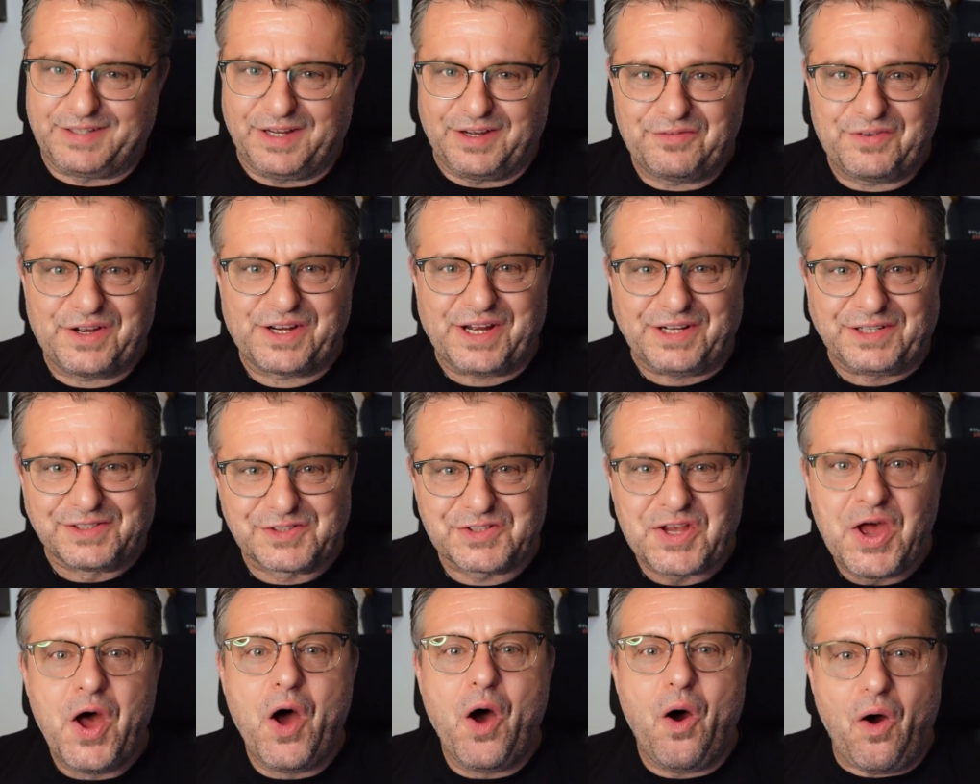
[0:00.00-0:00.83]
der war
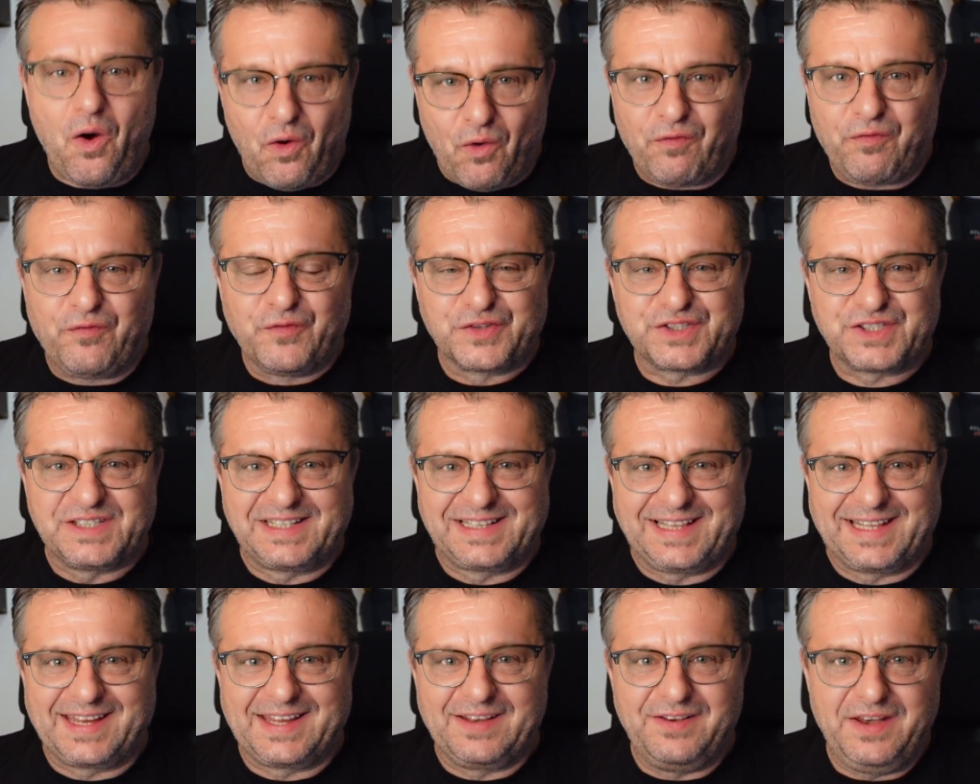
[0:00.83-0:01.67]
ganz
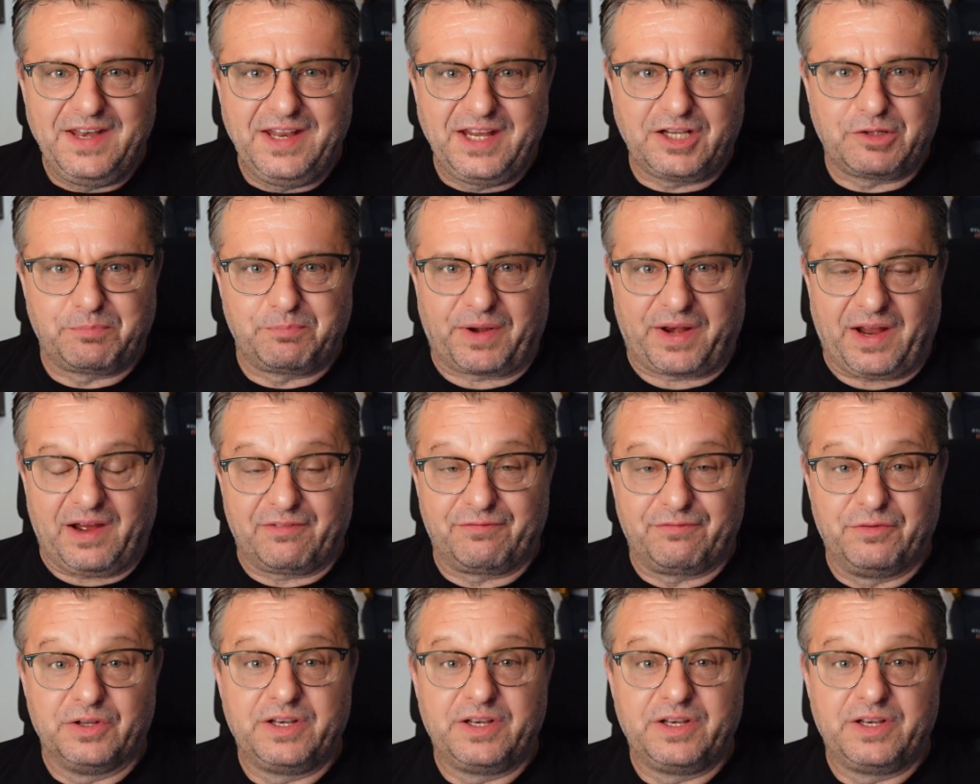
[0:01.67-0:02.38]
offensichtlich nicht brav,